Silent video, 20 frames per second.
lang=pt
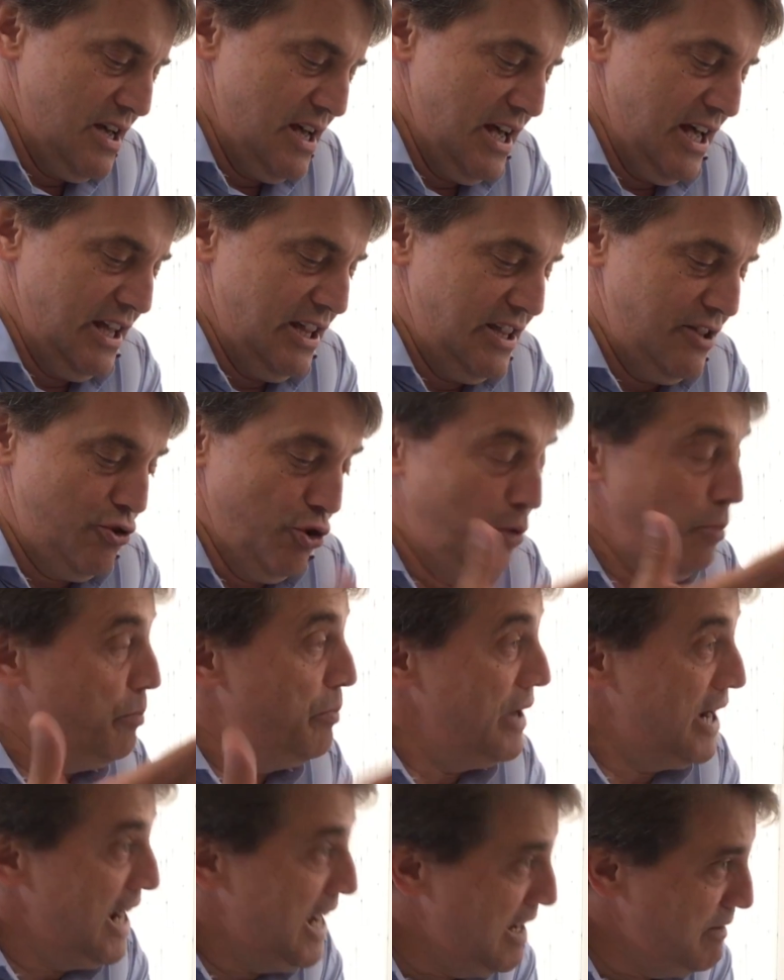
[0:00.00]
É,
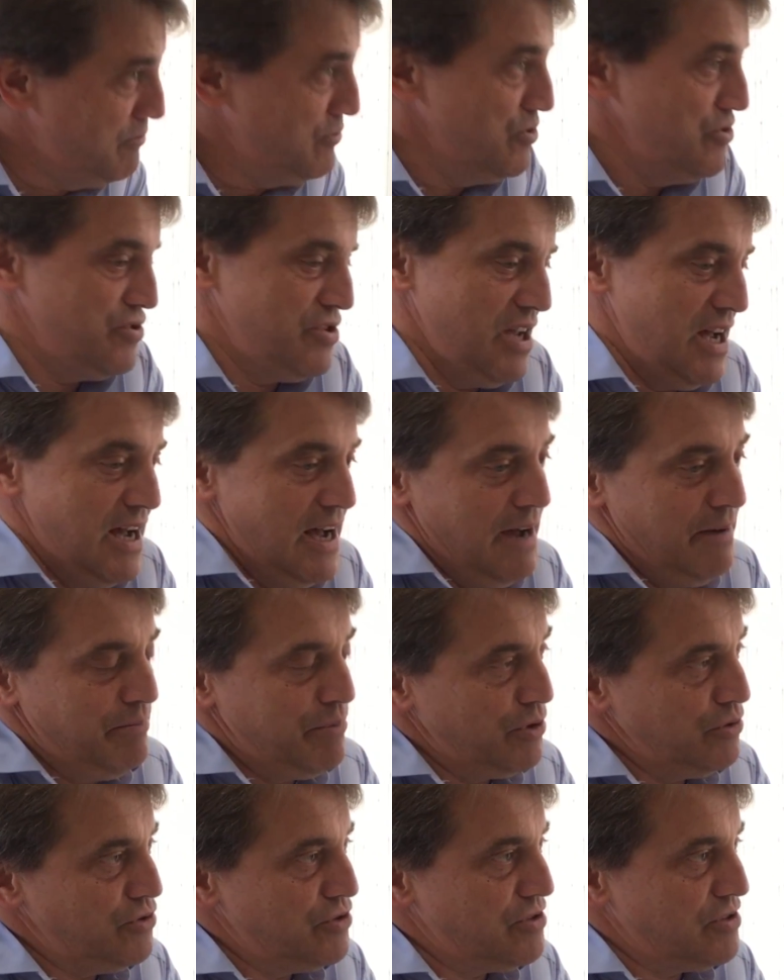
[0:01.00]
dobramos a, a
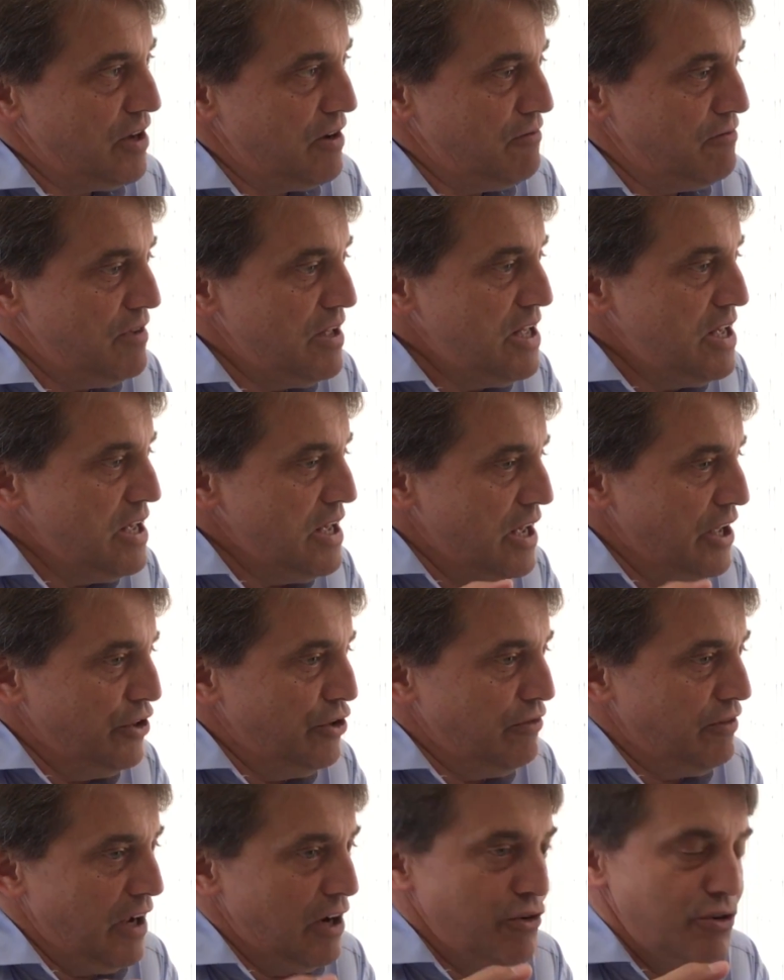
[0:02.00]
produção
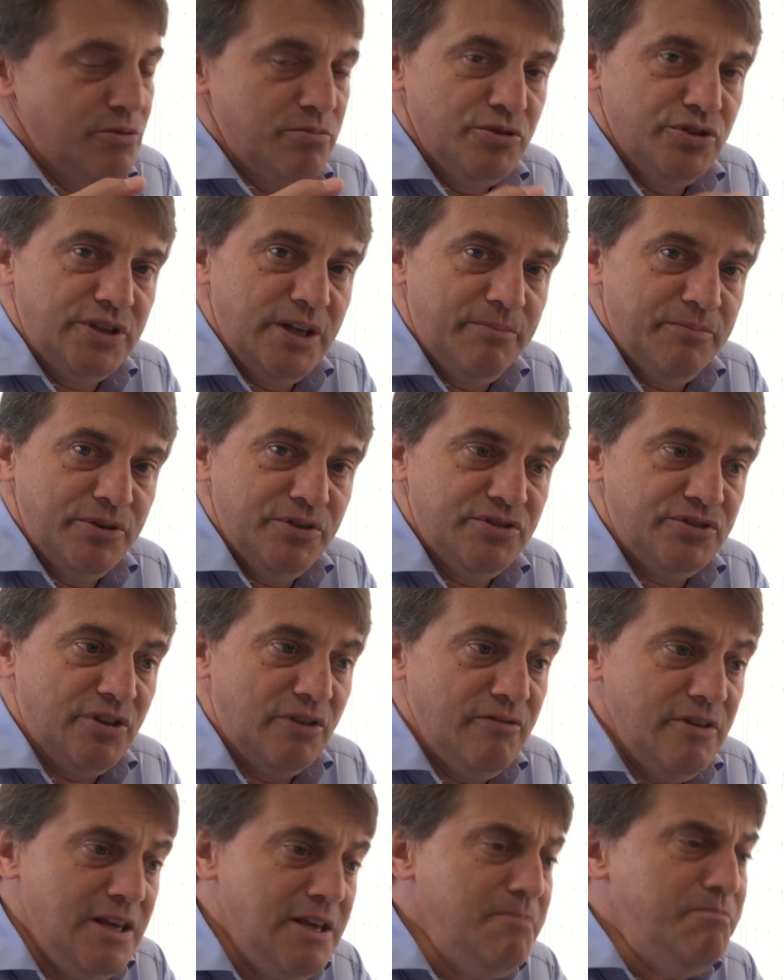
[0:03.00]
do valor bruto da
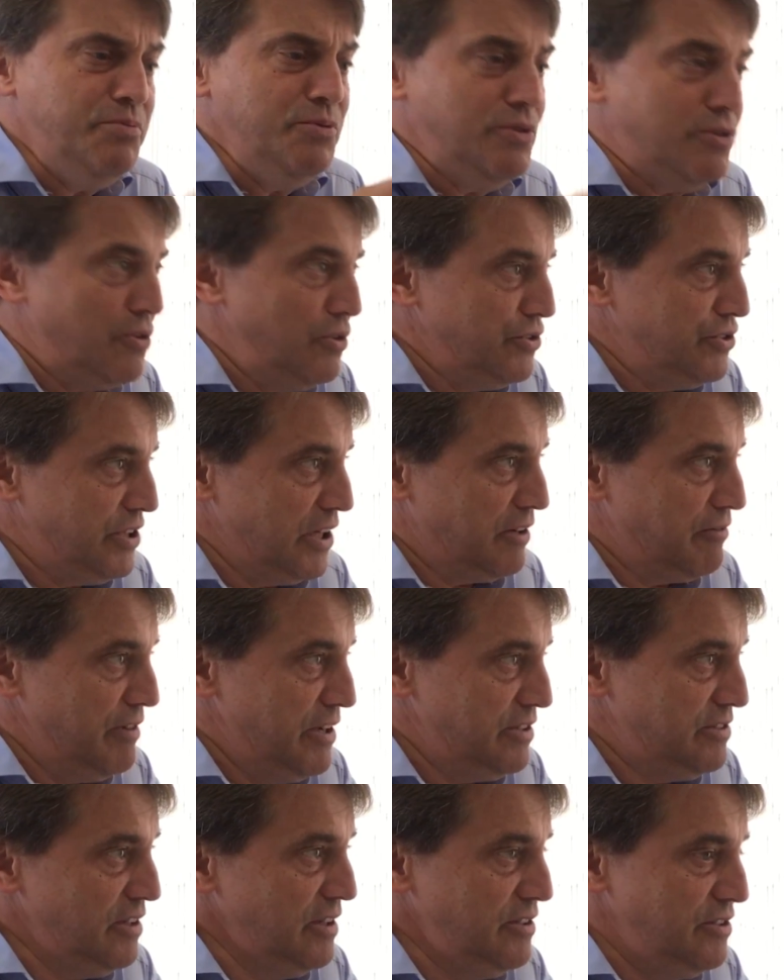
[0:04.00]
produção. E por
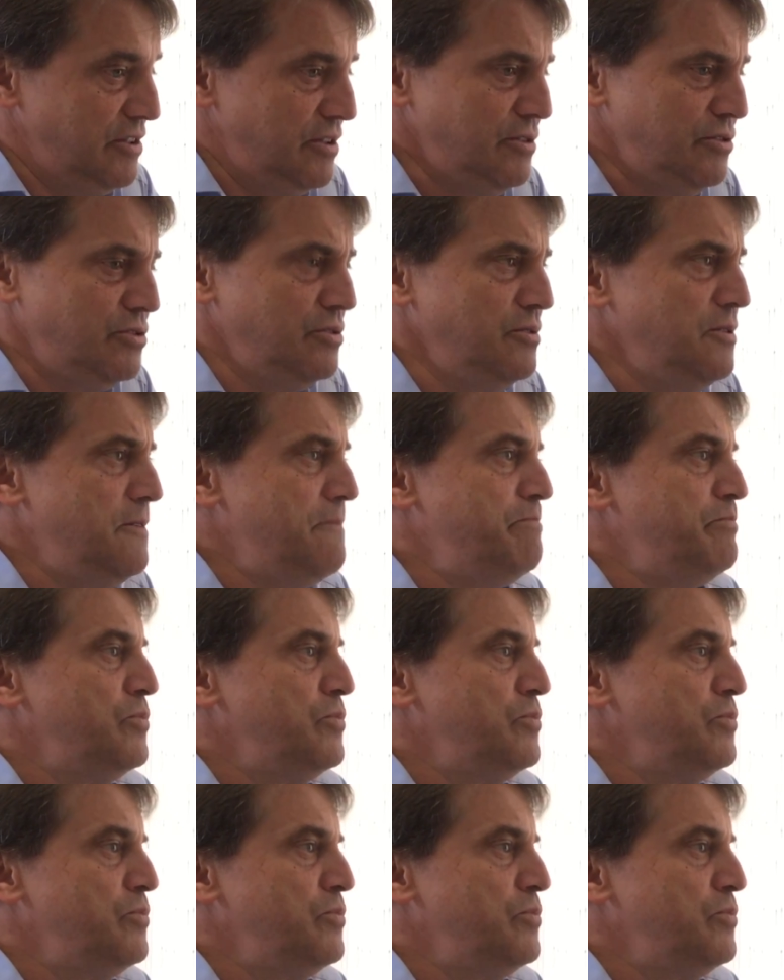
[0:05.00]
consequência disso,